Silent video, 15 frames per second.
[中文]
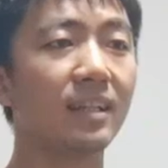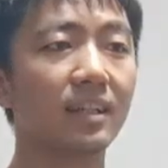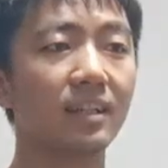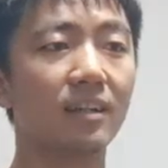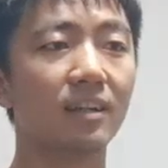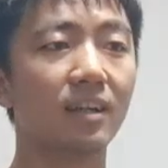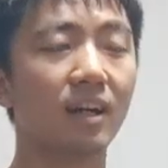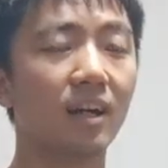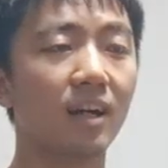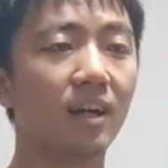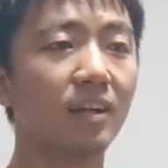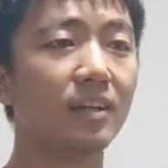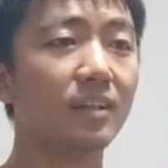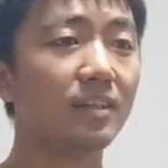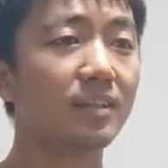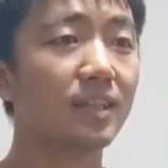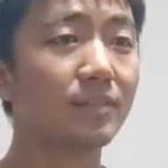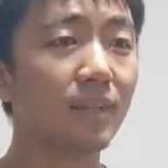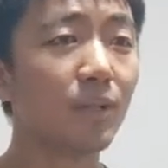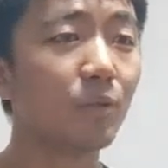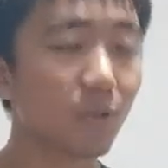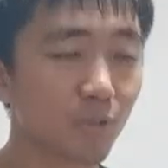历。哦，你
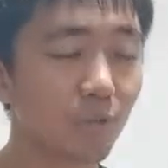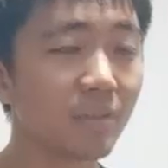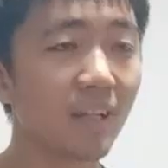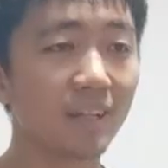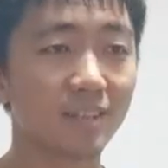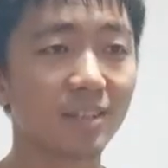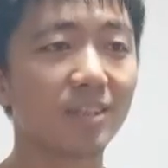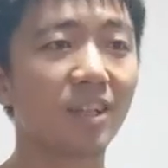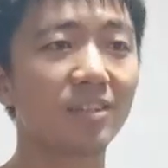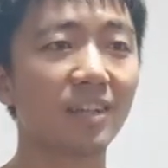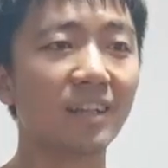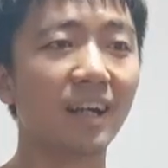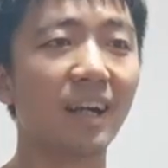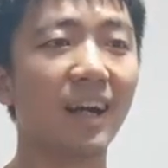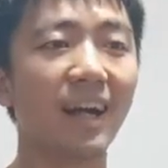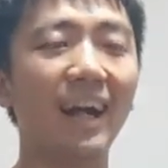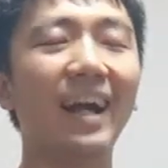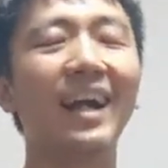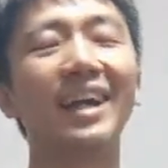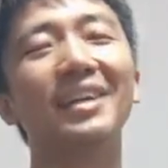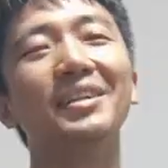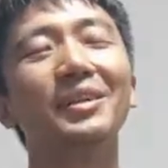问我从哪儿知道的呀？
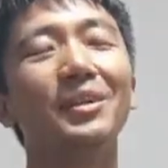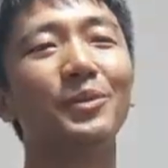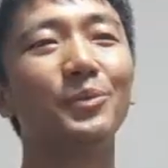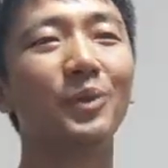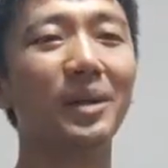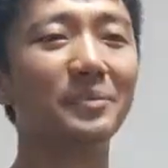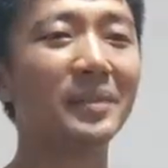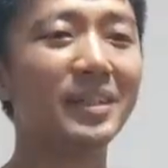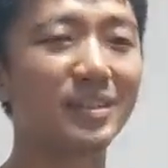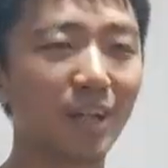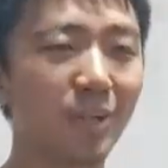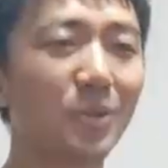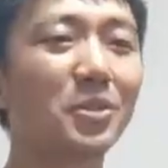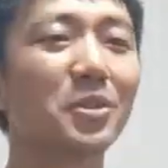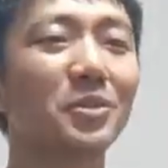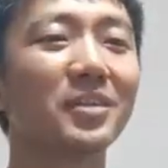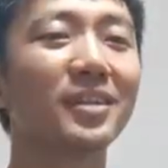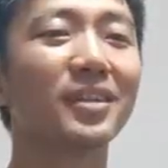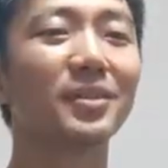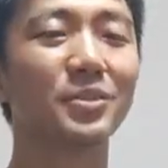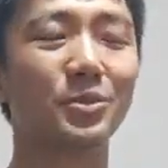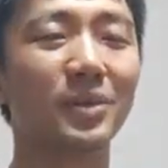嗨，我们导游手
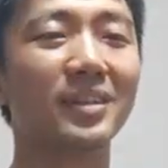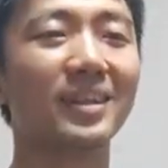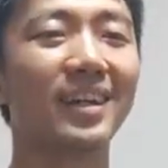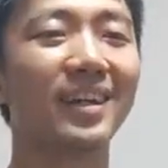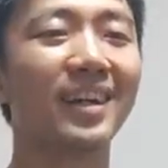册上说的